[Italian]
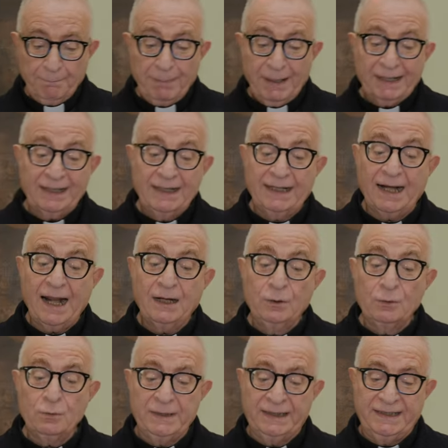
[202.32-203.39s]
parlerà
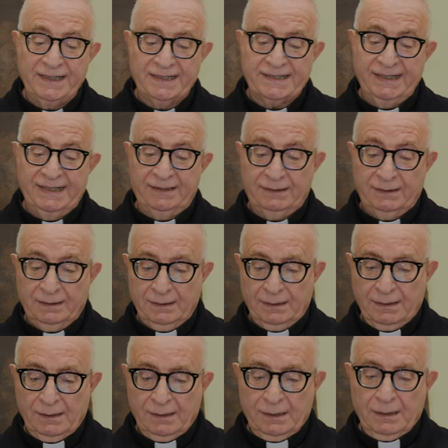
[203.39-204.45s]
lui di sé.
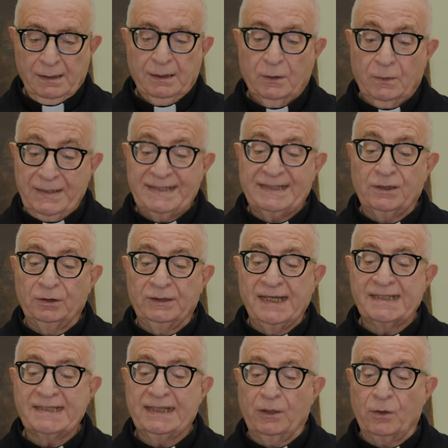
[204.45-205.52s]
Questo
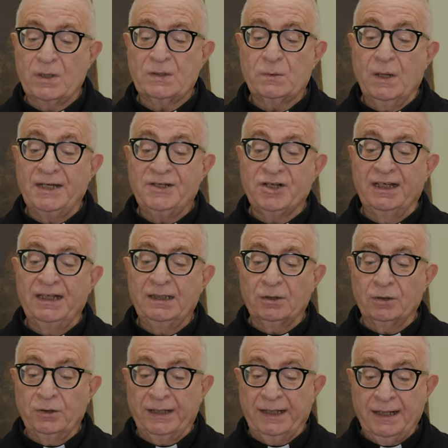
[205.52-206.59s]
dissero i suoi
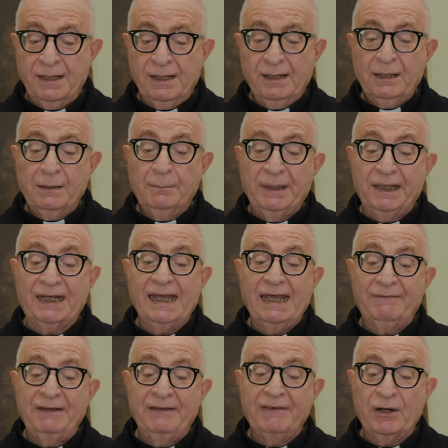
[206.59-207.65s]
genitori
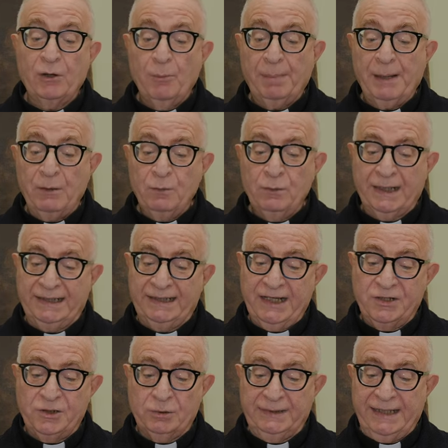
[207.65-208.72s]
perché avevano paura
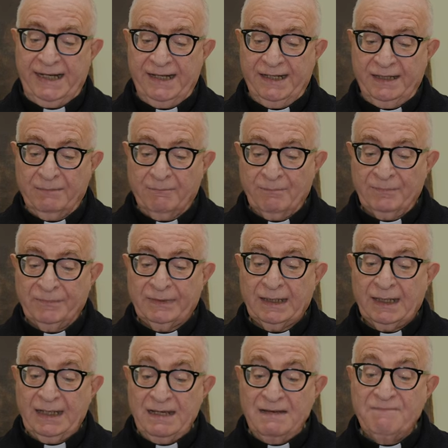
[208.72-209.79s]
dei giudei.
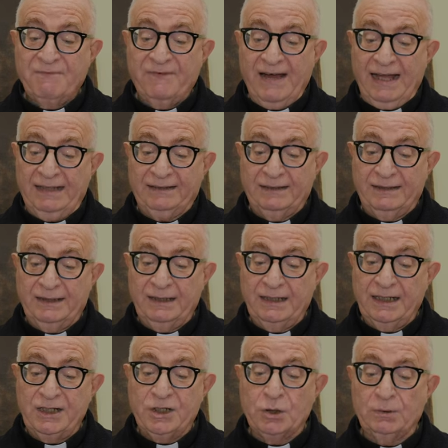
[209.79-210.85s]
Infatti
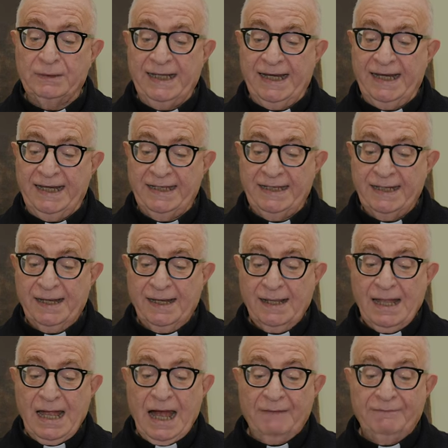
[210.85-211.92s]
i giudei
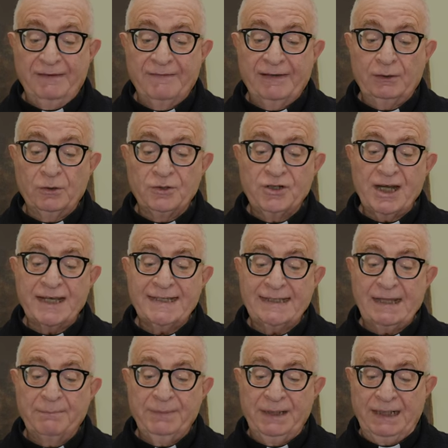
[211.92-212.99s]
avevano già
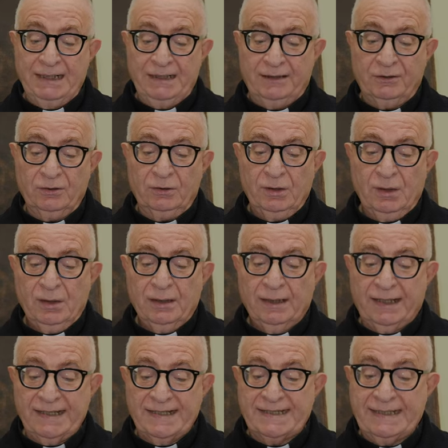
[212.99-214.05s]

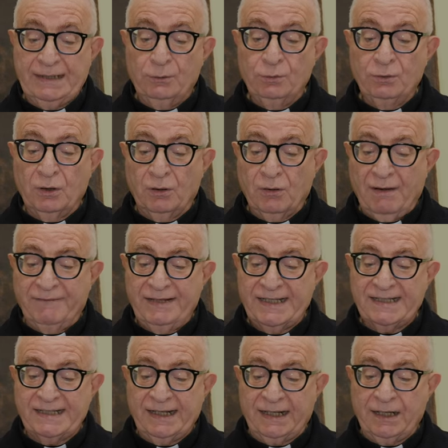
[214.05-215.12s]
stabilito che se uno lo
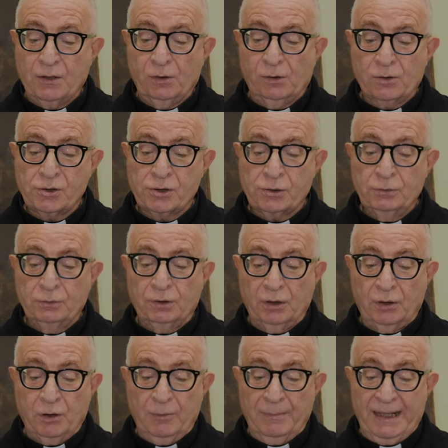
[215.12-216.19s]
avesse
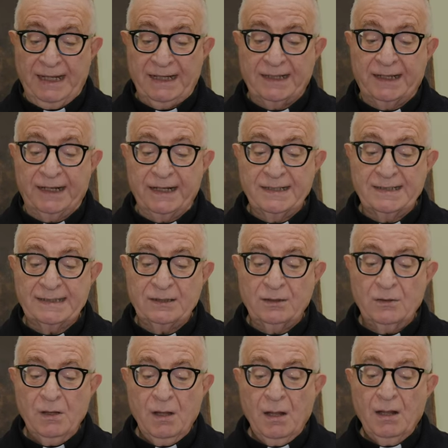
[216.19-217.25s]
riconosciuto come il
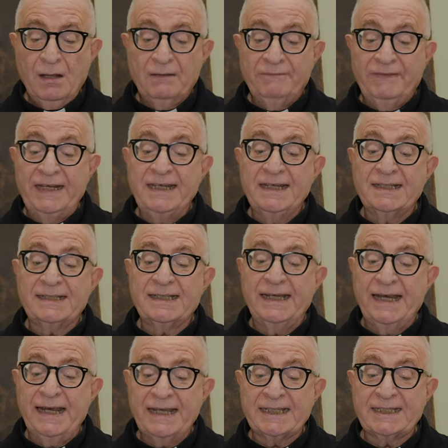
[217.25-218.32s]
Cristo,
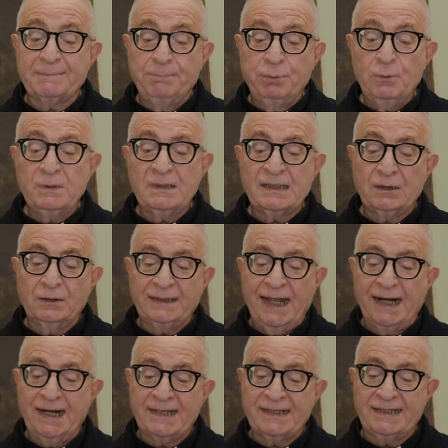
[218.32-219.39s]
venisse espulso
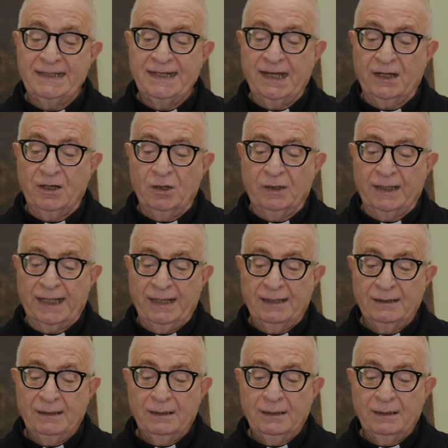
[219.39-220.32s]
dalla sinagoga.